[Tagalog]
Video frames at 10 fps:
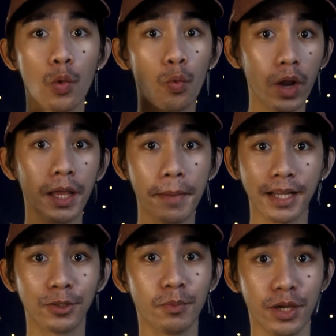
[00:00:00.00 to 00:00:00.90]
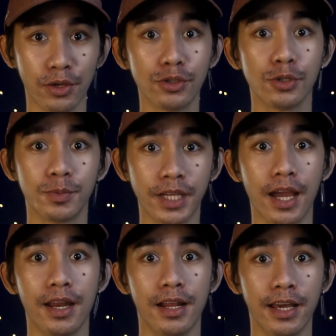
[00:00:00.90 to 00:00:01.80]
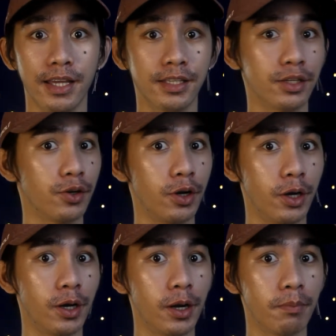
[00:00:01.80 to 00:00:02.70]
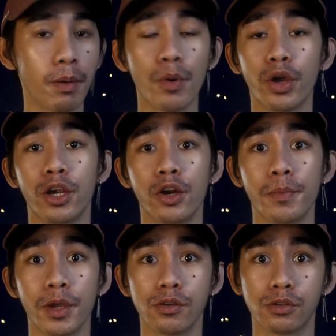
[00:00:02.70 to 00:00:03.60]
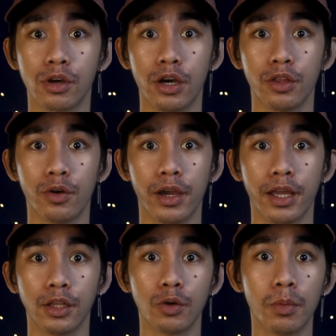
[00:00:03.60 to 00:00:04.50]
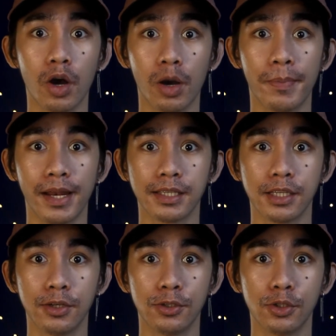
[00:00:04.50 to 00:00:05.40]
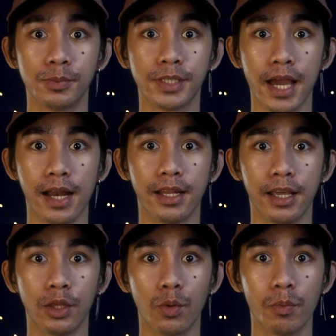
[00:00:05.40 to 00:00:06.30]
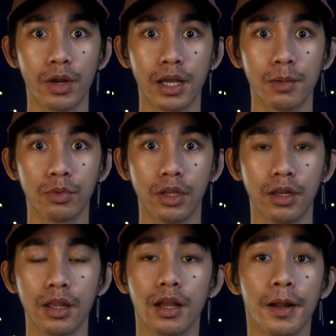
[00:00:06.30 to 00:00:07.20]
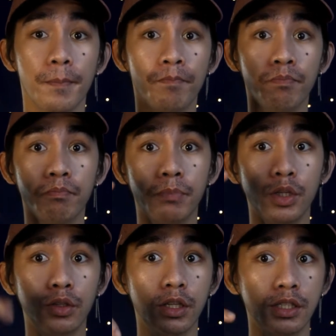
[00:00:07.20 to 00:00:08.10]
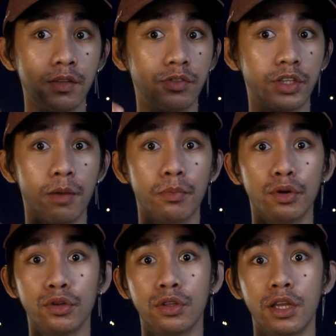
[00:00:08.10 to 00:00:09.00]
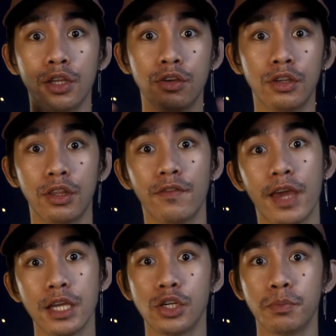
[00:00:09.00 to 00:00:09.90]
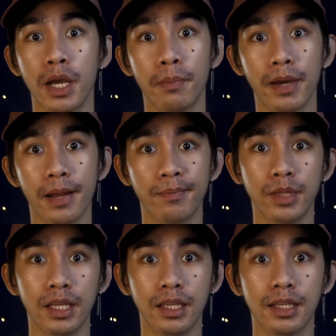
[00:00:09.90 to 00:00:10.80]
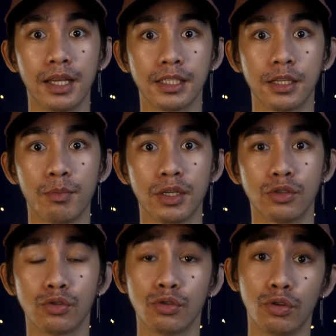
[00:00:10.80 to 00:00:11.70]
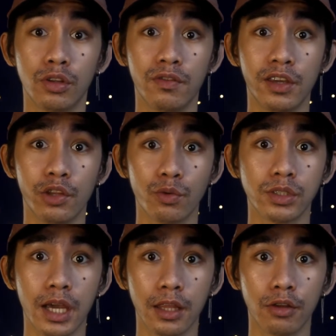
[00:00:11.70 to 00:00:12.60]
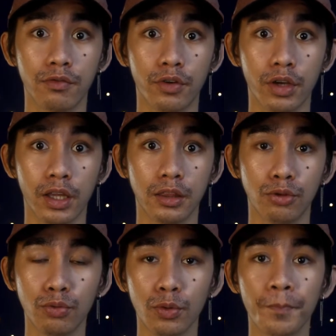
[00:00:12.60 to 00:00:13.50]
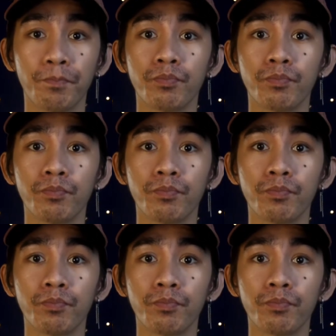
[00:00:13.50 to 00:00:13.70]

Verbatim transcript: Welcome back to my YouTube channel. It's your Papogi Ramirez Tocado and kung bago pa lang sa YouTube channel na ito, huwag mo nakalimutan yung subscribe button at yung notification bell para updated ka sa mga susunod videos and don't forget to